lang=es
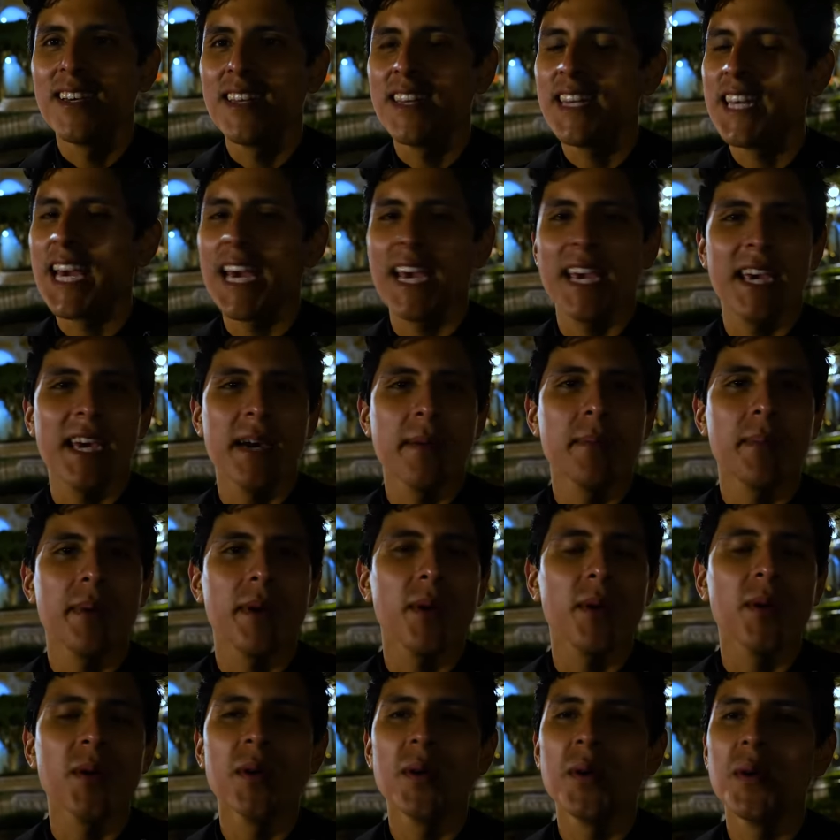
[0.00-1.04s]
Ni en
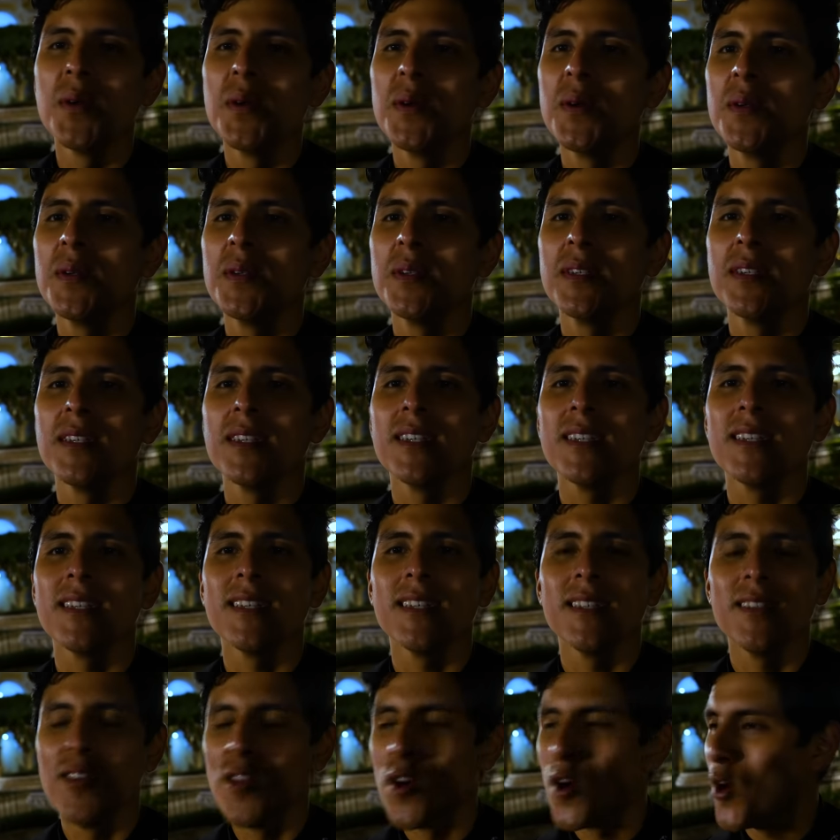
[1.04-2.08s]
Perú. en tu barrio, sido una
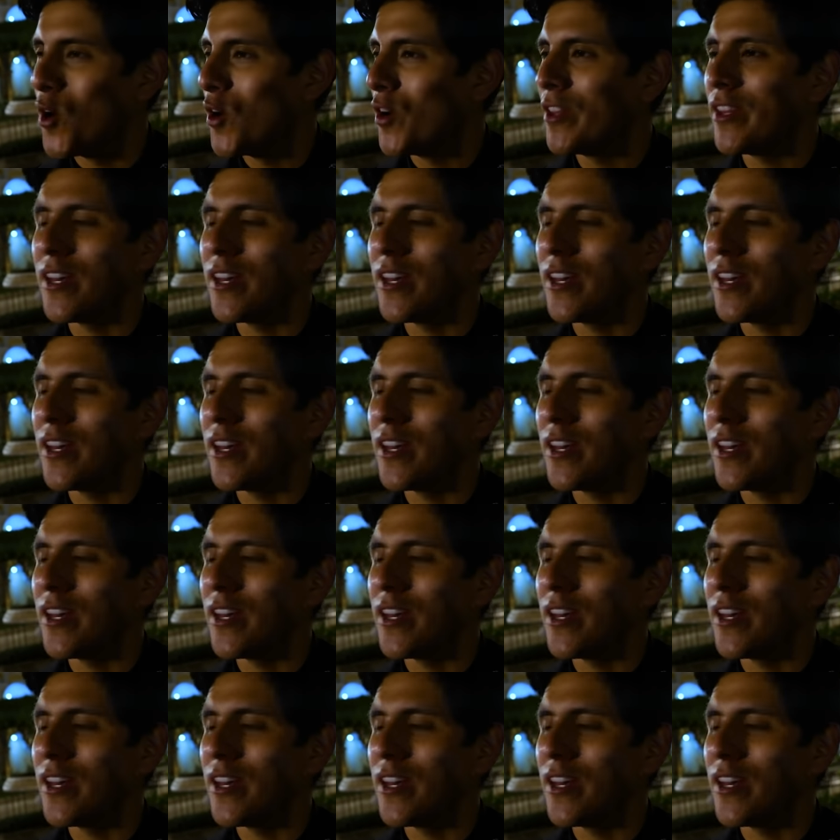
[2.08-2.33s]
procesión no, chiquita.